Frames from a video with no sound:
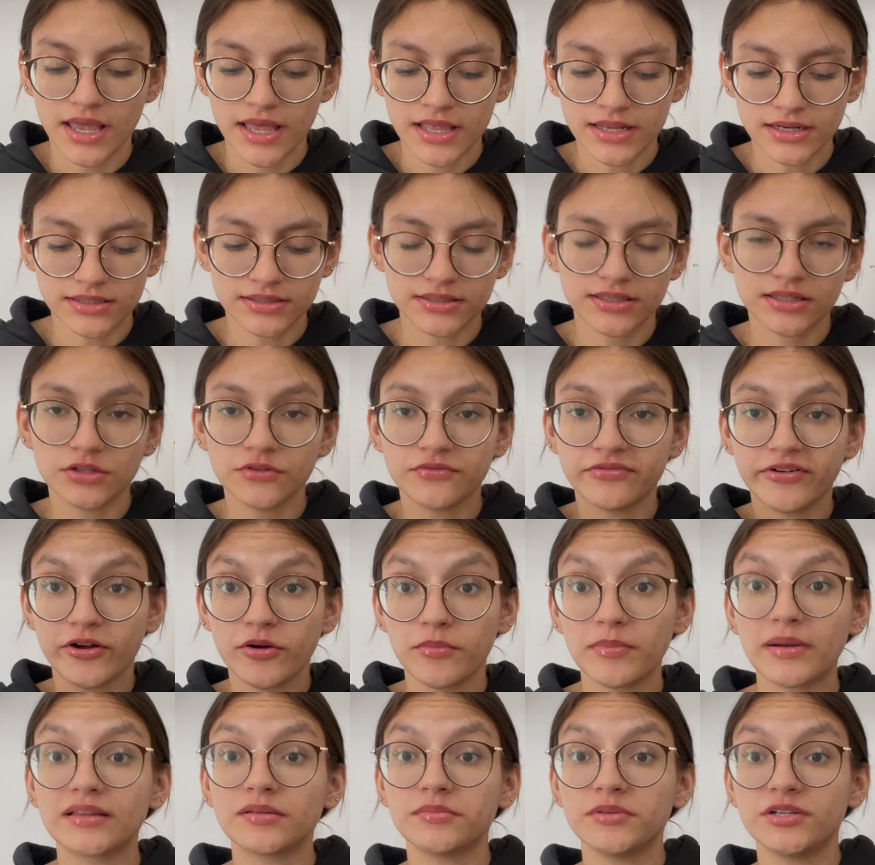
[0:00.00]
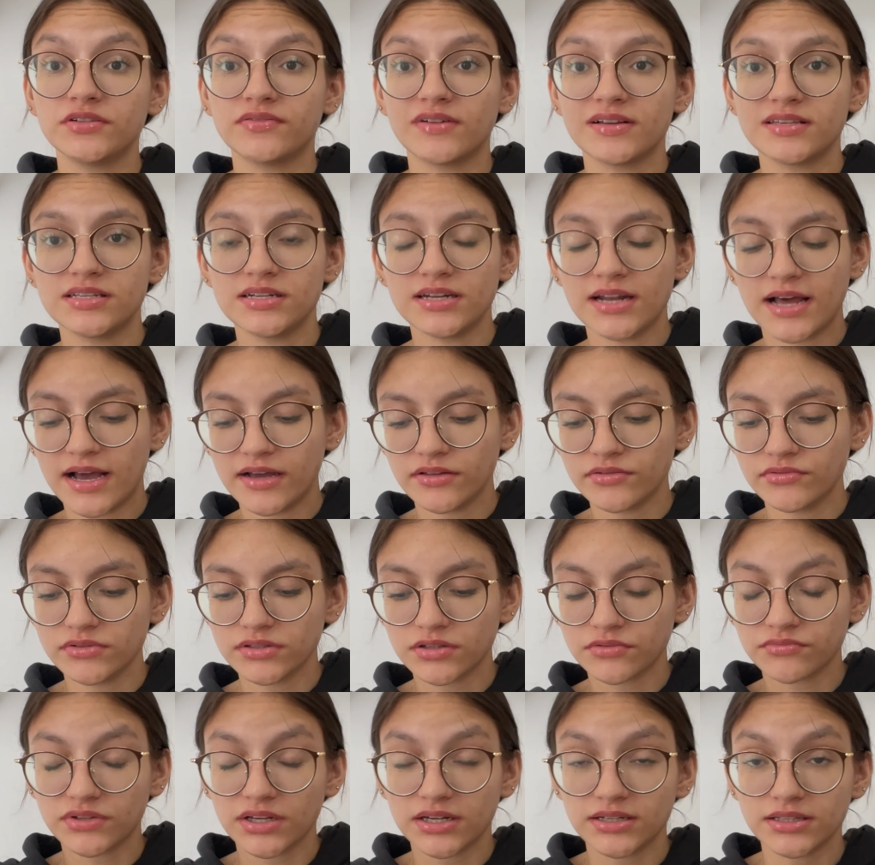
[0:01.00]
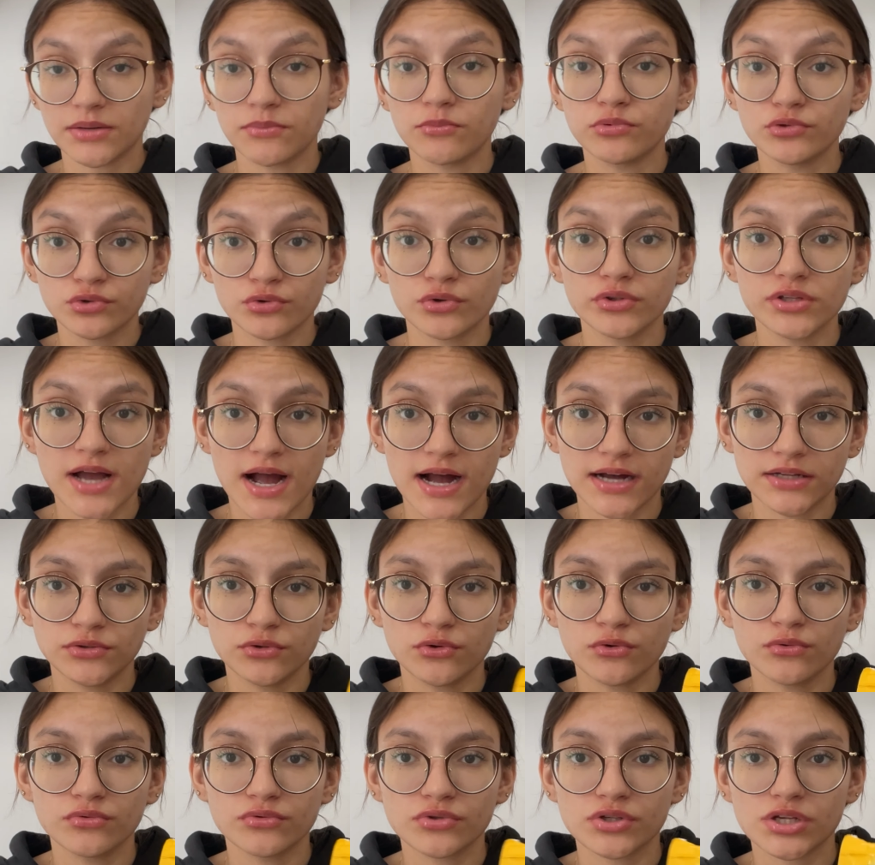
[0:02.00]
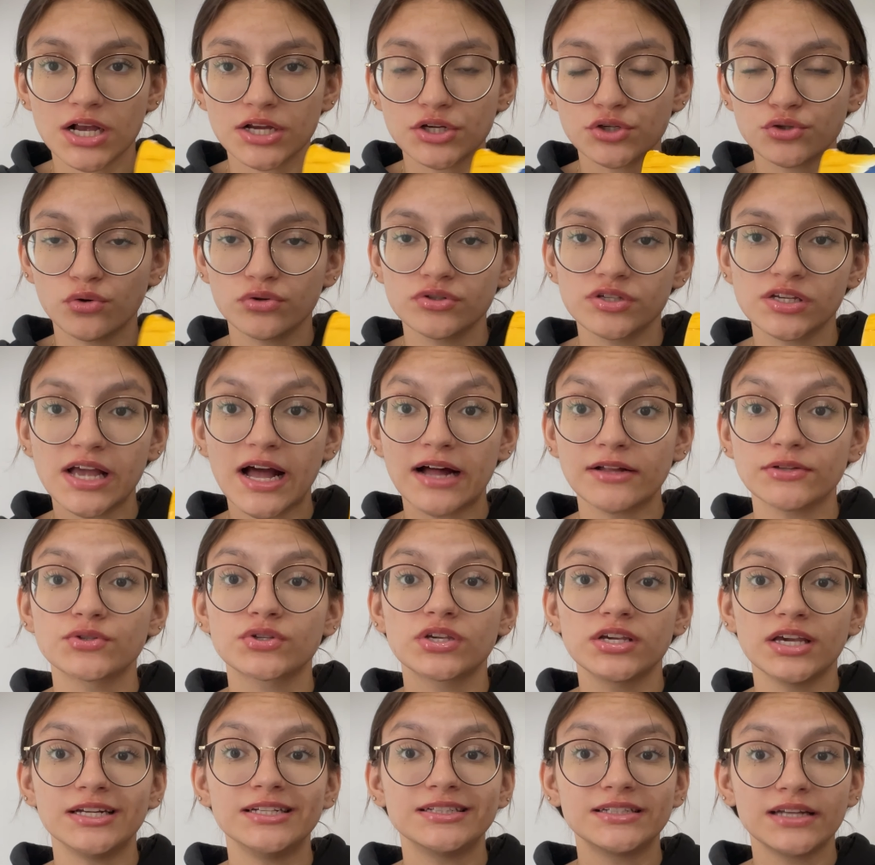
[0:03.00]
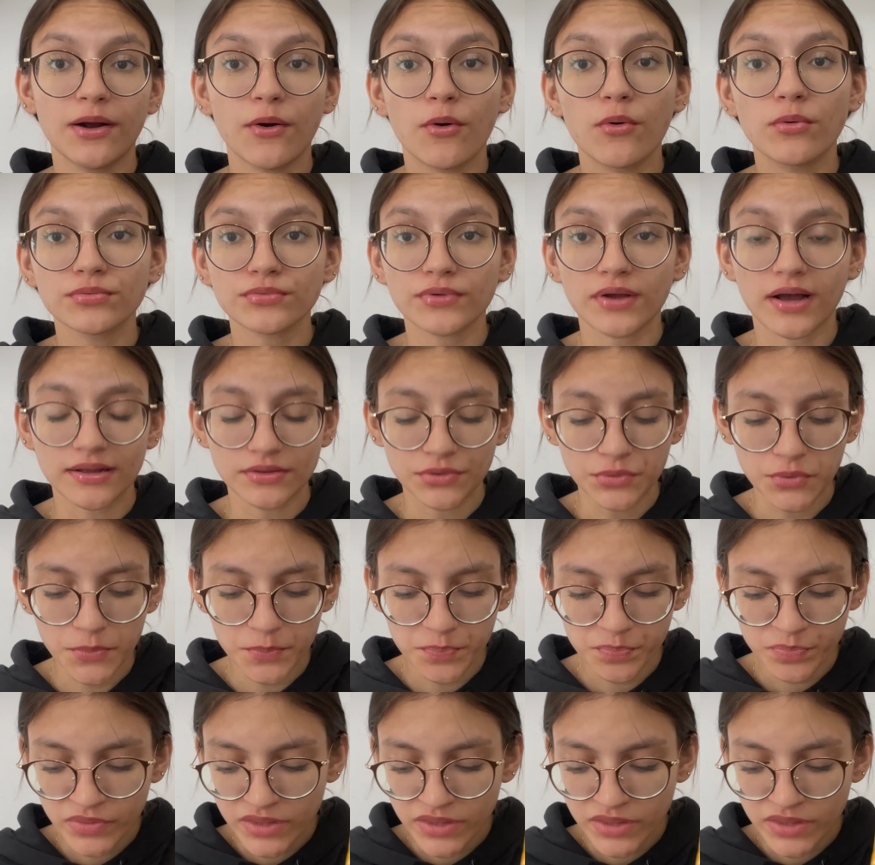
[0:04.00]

ele ainda não foi completamente vacinado, então tem que ter muito cuidado com os cachorros e gatos que ele tem contato.